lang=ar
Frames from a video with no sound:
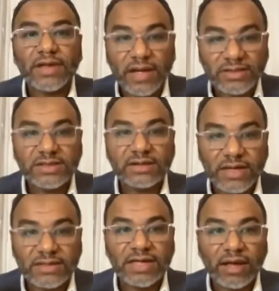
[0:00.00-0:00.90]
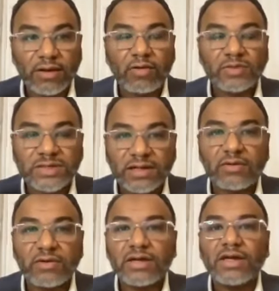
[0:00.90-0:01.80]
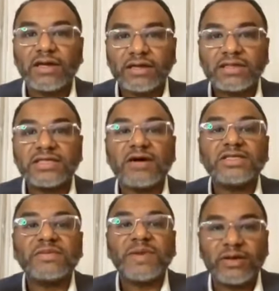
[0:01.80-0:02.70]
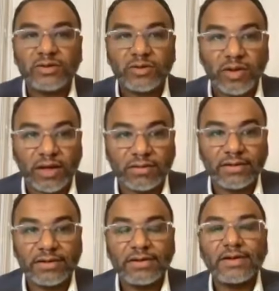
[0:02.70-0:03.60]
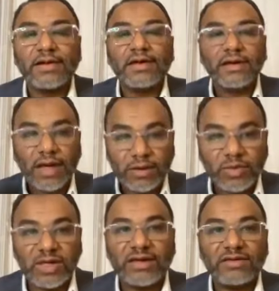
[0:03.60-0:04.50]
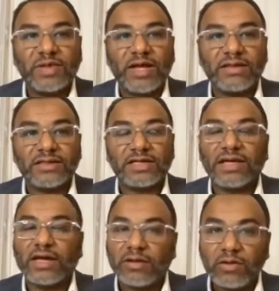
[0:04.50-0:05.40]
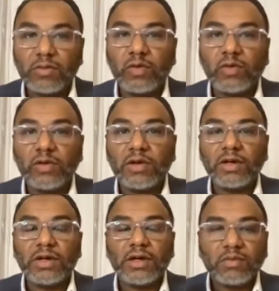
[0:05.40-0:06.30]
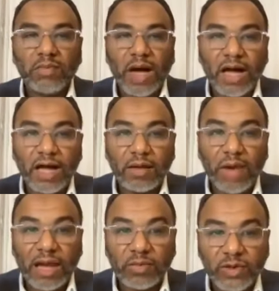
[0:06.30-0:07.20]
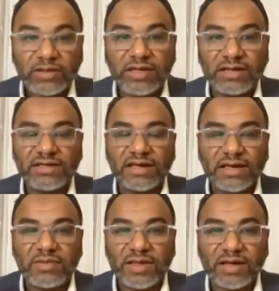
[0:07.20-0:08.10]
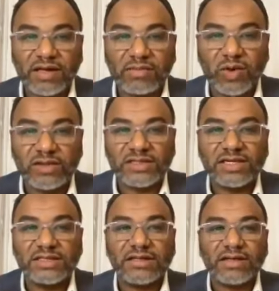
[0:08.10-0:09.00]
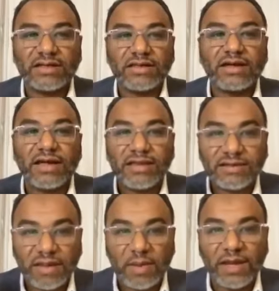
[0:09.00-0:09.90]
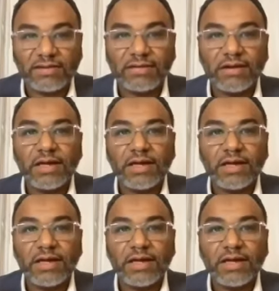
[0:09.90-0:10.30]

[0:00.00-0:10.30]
راح يصير ناس دخلهم السنوي يتجاوز المليون دولار انا متاكد من هذا الشيء لان النمو مع مع البنى التحتيه كما ذكر المهندس حسن الكثيري قد اكتملت